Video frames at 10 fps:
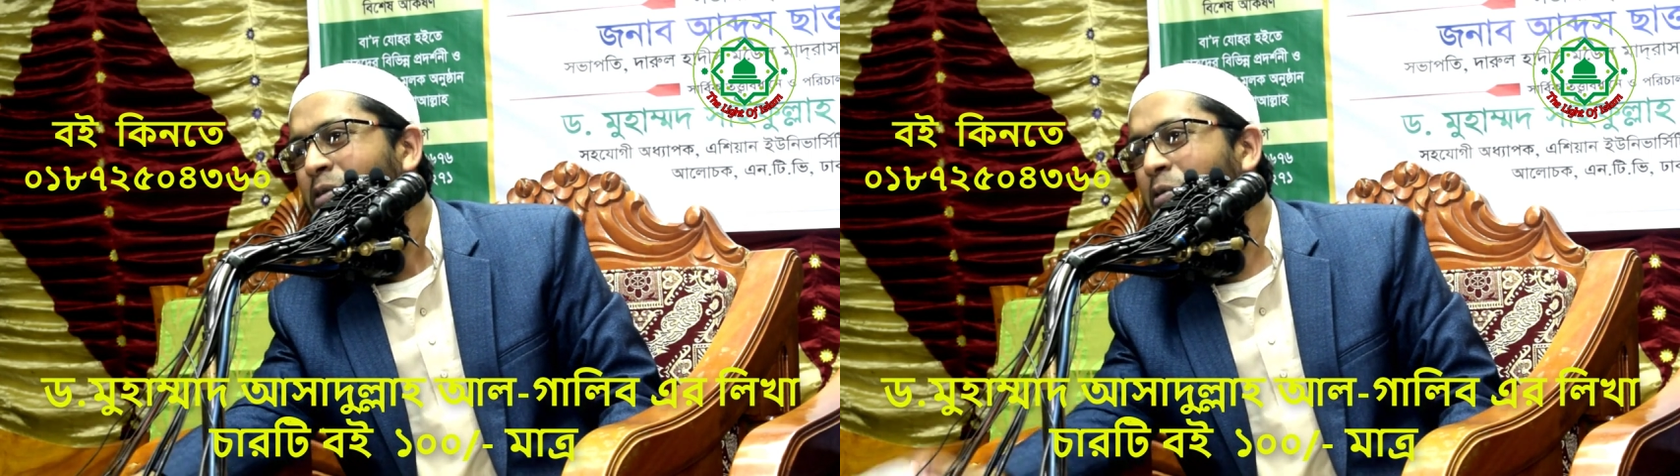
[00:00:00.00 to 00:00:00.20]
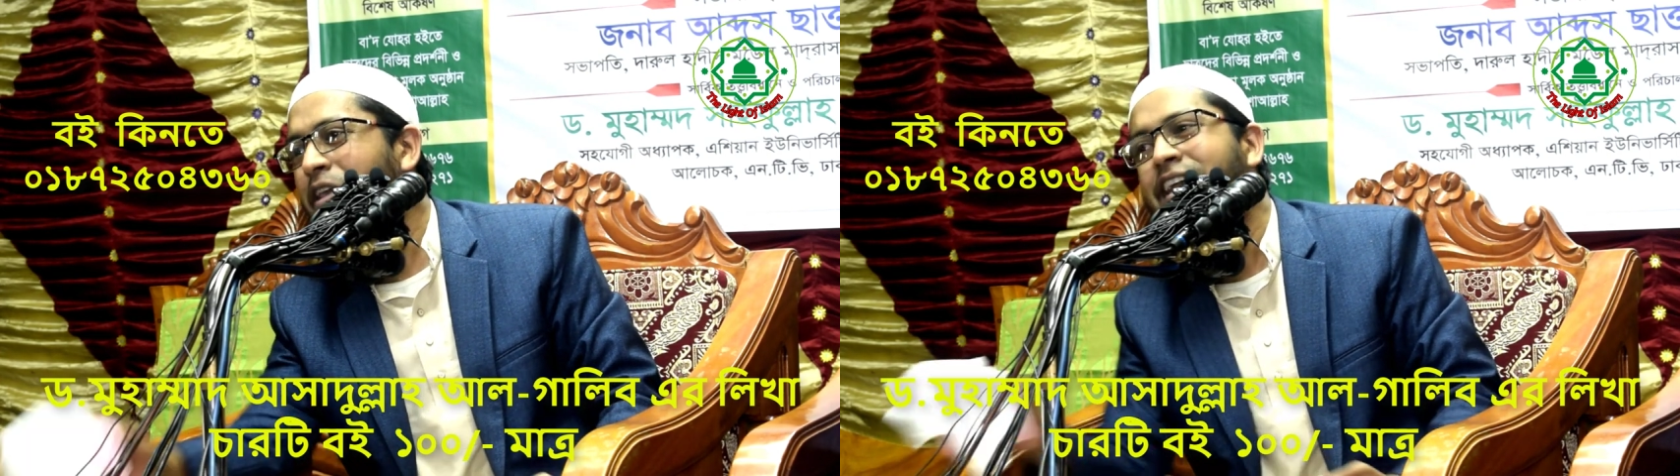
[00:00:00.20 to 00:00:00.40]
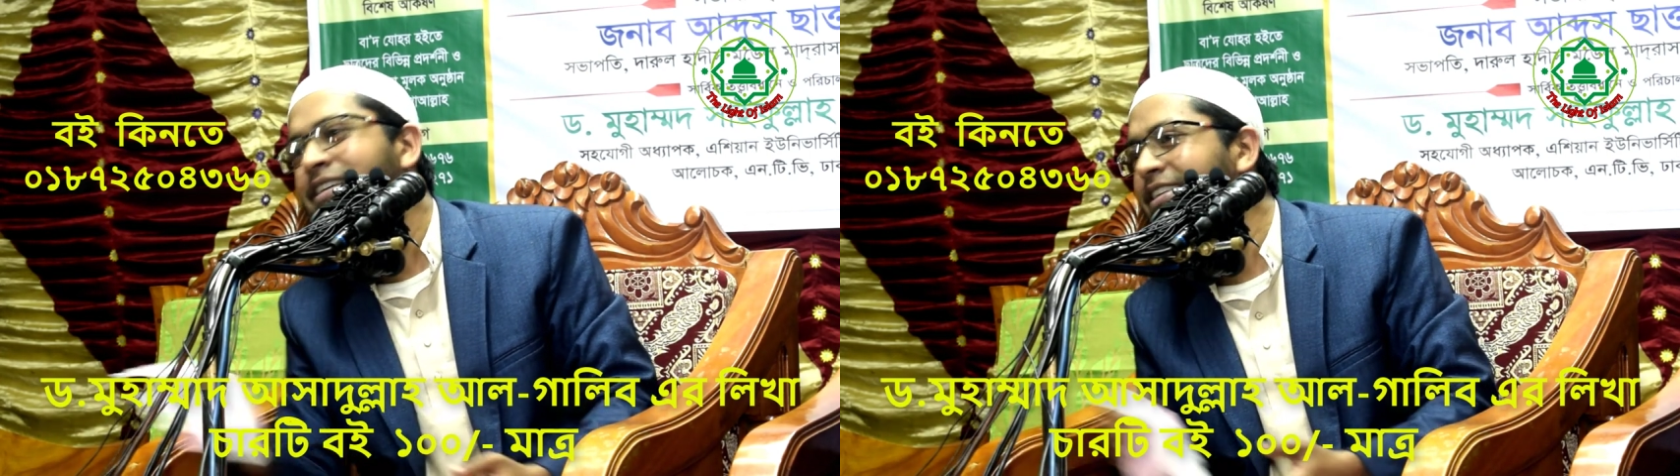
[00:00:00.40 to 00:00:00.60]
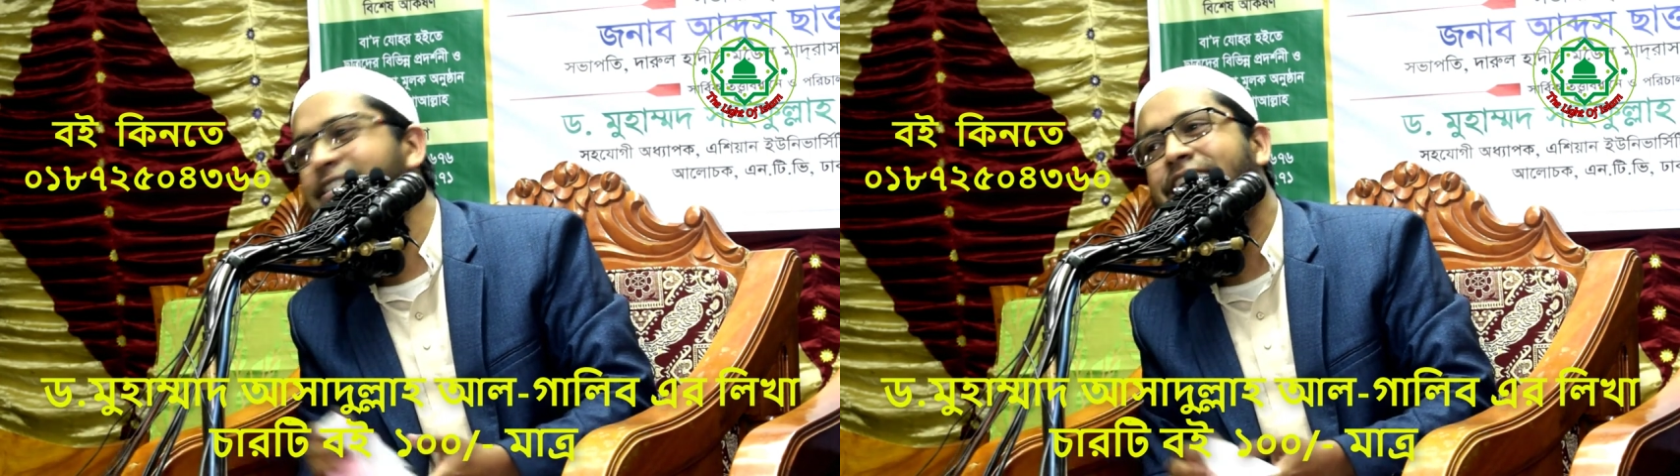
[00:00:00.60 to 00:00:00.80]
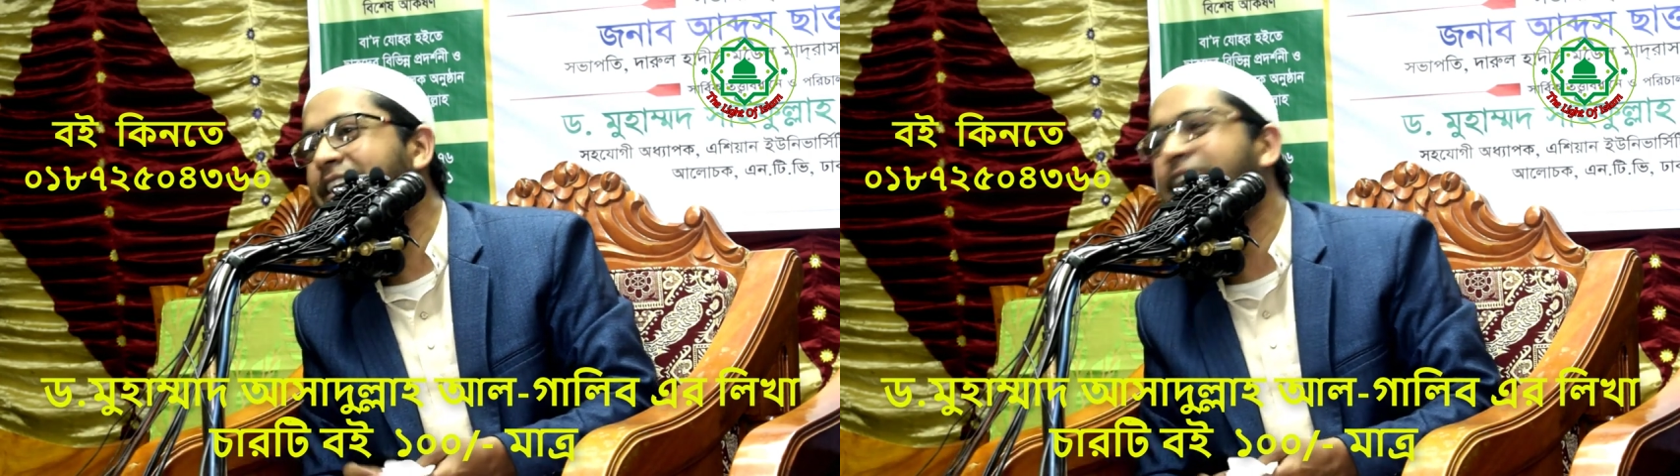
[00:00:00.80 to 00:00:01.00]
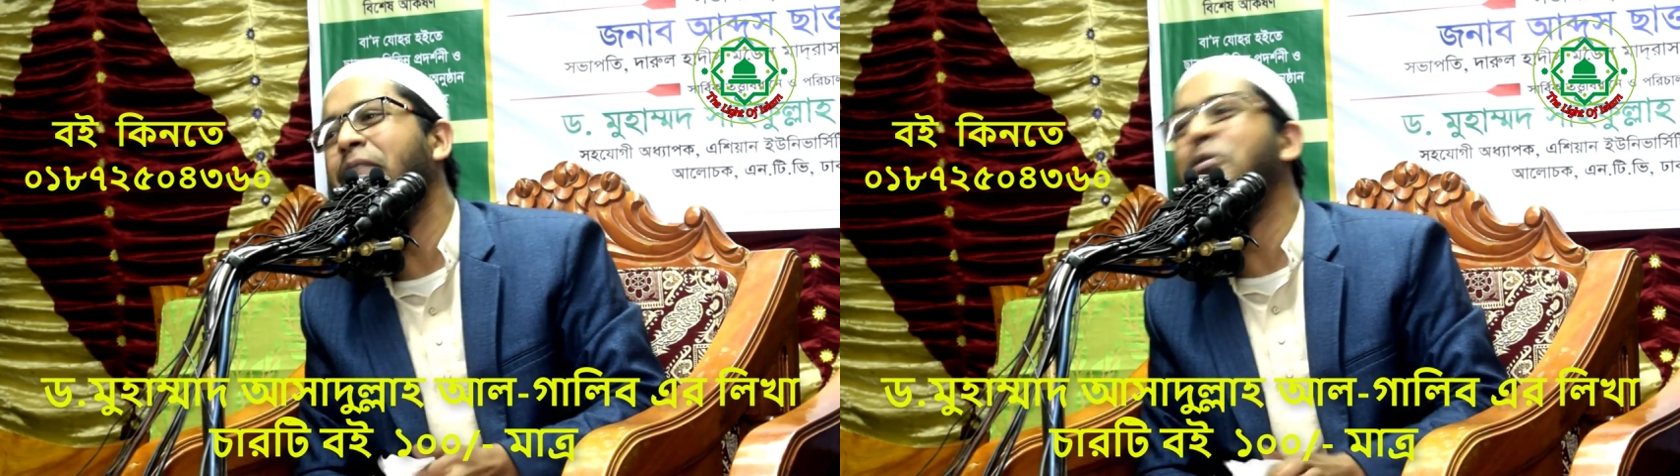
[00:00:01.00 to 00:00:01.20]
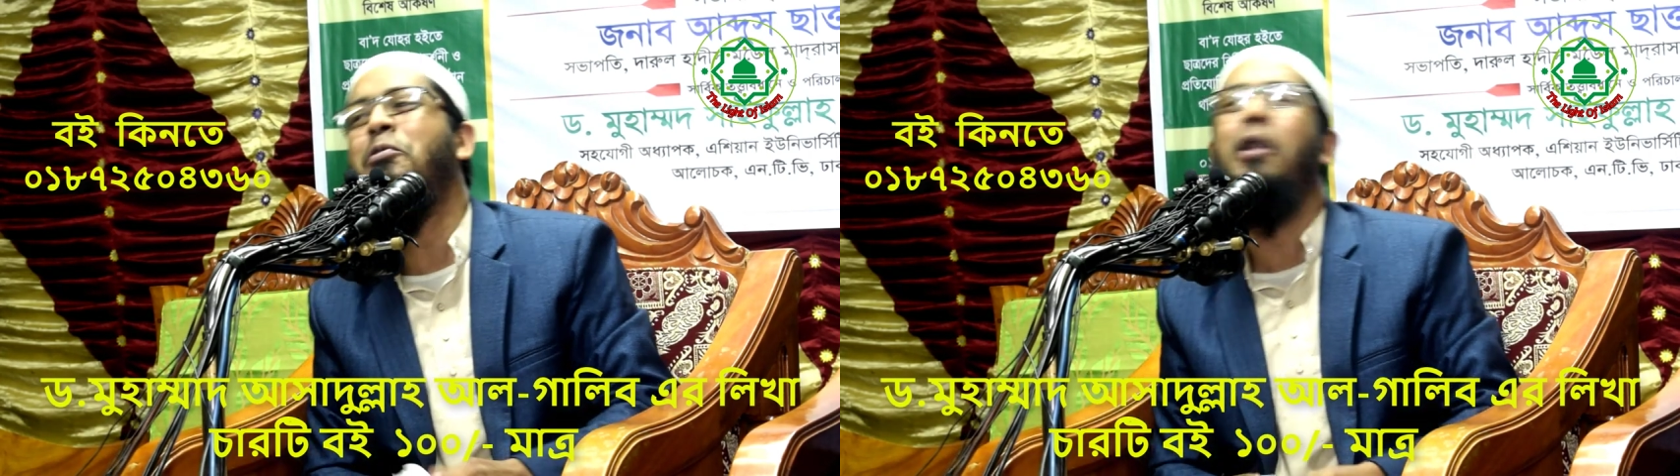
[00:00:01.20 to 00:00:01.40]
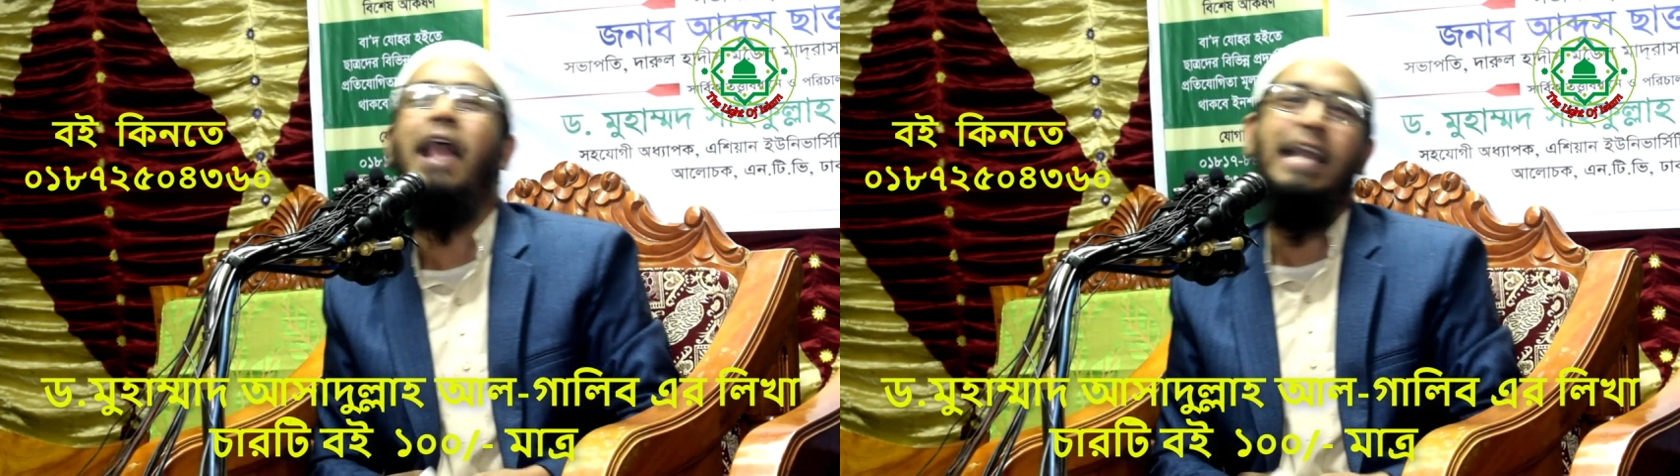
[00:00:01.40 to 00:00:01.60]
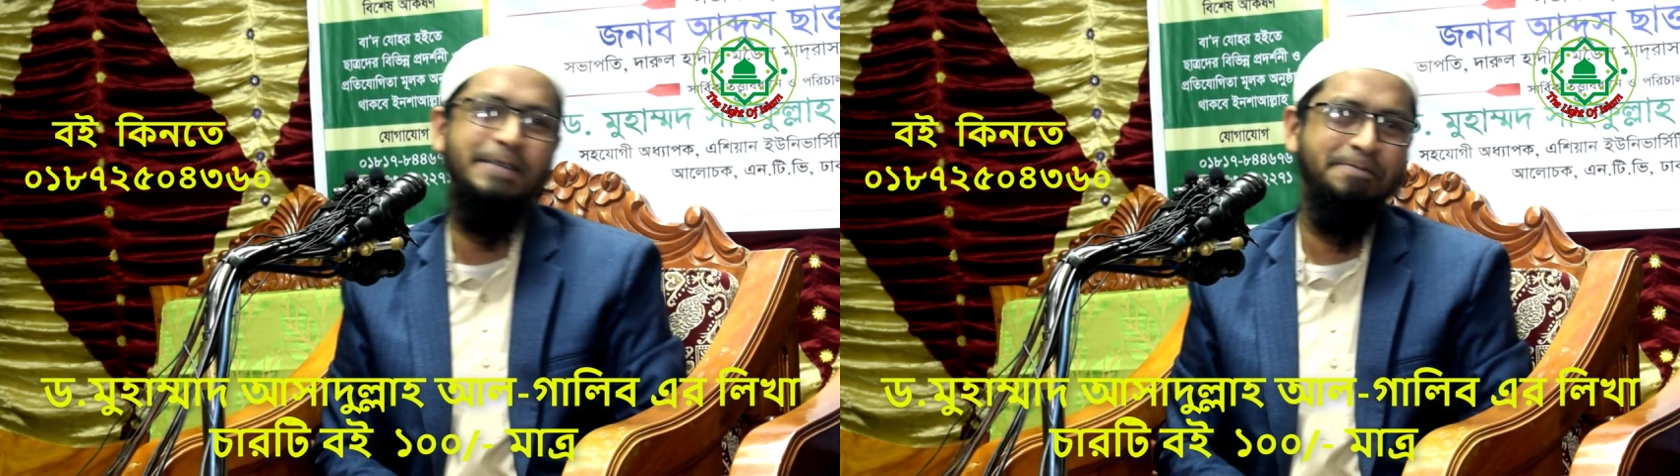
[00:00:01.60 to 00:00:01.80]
ওই ইংরেজি শিক্ষার ভিতরে নাই